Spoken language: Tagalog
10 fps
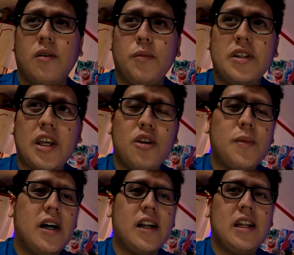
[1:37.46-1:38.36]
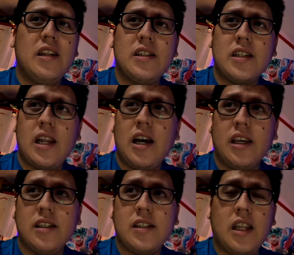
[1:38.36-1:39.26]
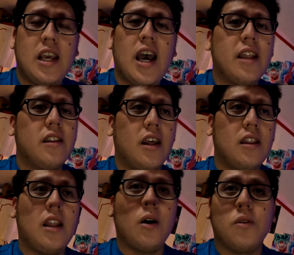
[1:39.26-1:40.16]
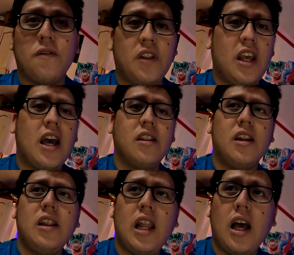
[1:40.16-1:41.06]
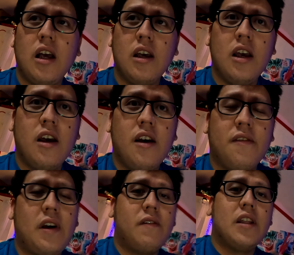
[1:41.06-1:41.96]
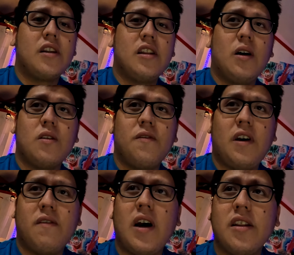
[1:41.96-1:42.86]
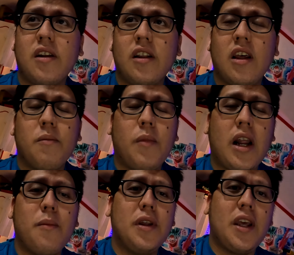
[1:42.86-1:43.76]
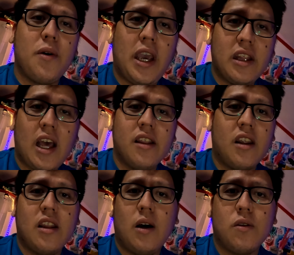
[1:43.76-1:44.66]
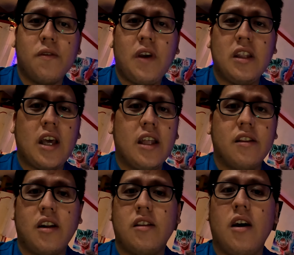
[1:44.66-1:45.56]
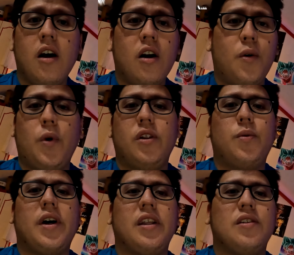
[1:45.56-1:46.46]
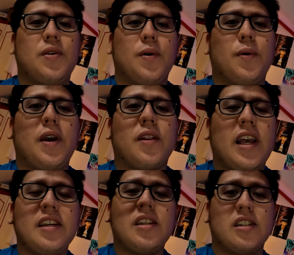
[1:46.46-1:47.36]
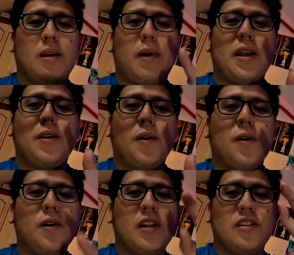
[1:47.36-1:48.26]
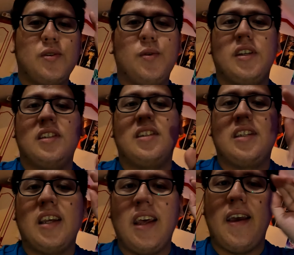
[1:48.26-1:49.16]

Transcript: minsan yung mga release lang is 300 out of 300 lang 500 out of 500 and marami na yung 800 out of 800 worldwide so ayun guys, samahan niyo ako let's do this